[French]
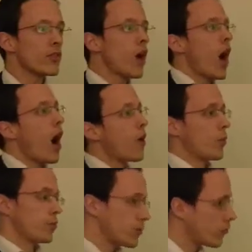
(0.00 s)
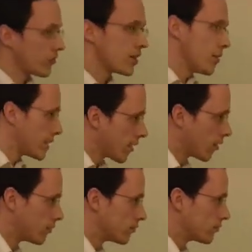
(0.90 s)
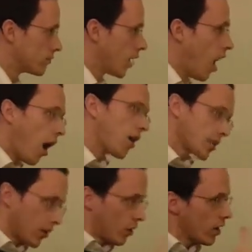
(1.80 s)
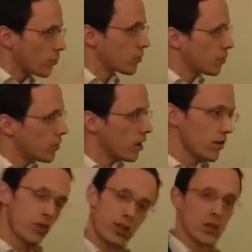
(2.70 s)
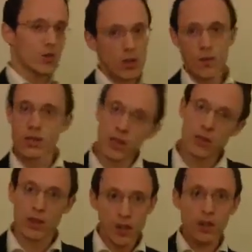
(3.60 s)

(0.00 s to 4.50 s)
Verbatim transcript: fait. Ah mon dieu, mon fils il est médecin. Ah c'est incroyable, il a fait ses études et machin, le truc.